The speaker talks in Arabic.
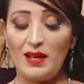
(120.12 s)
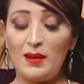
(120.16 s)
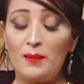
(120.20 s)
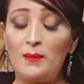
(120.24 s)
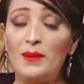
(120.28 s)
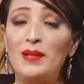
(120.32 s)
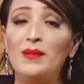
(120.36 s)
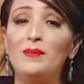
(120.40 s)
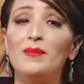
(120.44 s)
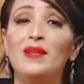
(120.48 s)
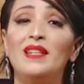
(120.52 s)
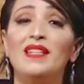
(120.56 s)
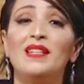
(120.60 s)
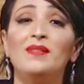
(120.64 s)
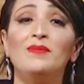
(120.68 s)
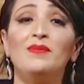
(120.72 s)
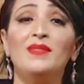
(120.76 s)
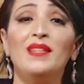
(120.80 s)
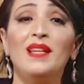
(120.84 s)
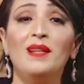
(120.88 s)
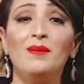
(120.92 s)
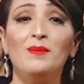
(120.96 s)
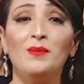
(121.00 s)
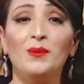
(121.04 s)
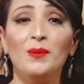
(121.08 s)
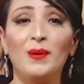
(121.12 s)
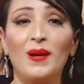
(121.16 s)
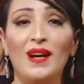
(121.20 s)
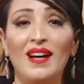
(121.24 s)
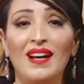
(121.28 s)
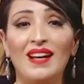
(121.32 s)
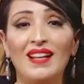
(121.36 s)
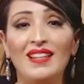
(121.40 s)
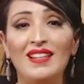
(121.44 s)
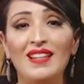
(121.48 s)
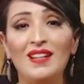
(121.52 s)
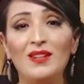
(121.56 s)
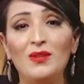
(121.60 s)
قبل ما نبدا
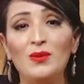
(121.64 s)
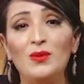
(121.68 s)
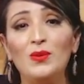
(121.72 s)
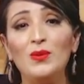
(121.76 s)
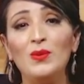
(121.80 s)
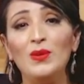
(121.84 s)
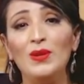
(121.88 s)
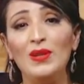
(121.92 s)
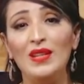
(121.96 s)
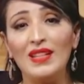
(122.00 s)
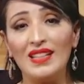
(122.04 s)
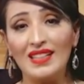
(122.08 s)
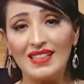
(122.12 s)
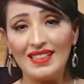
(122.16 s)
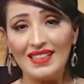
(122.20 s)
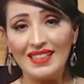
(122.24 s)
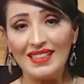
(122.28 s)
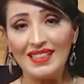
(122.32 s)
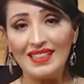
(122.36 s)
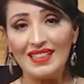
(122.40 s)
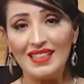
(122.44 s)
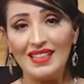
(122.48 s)
البقالة نقول لك